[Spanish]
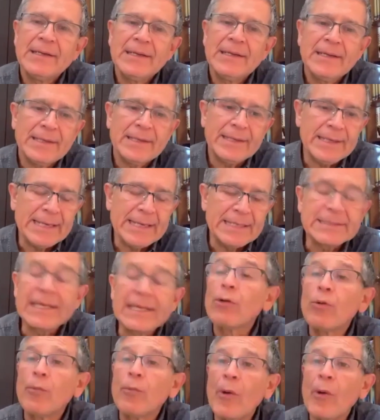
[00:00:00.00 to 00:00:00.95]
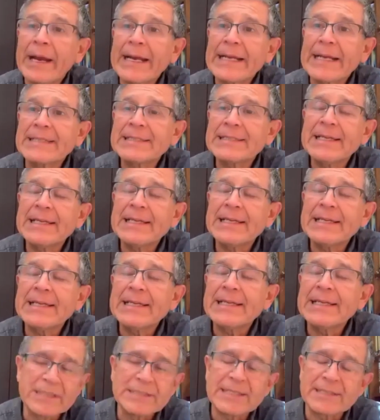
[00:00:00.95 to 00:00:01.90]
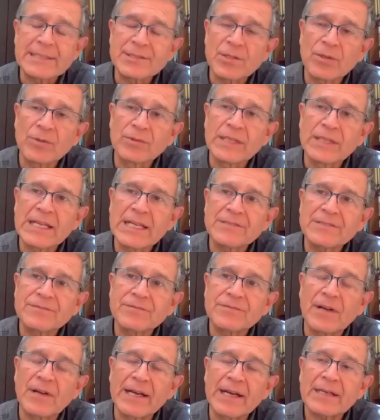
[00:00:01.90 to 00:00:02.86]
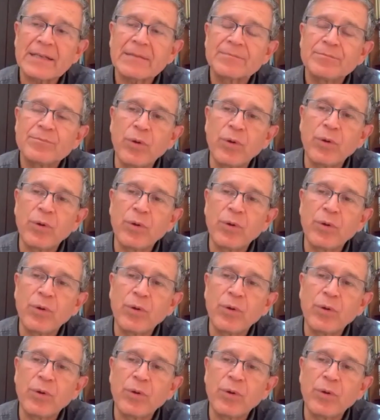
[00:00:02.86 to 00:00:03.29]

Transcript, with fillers: este grupo ha crecido con la desmovilización de las FARC